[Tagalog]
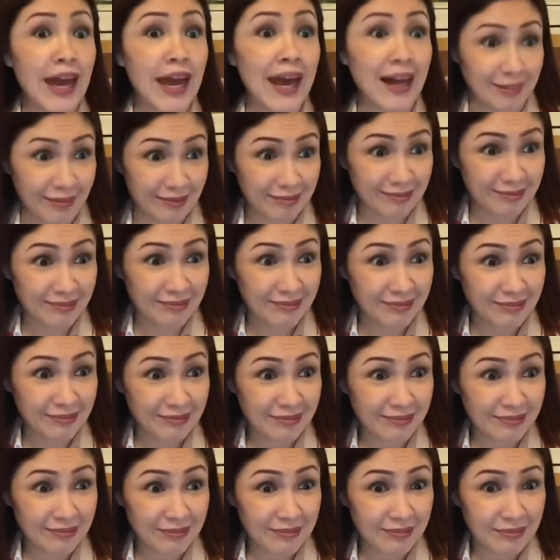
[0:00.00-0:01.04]
health.
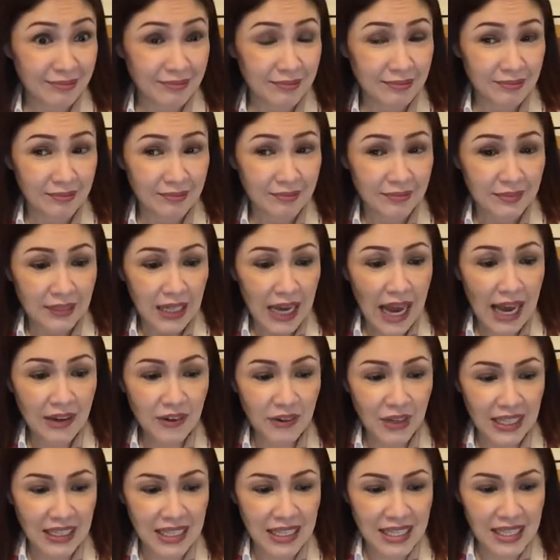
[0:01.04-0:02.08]

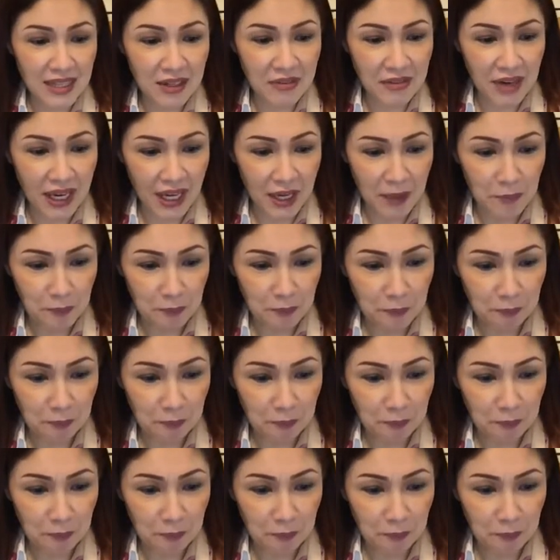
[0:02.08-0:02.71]
Agree, disagree?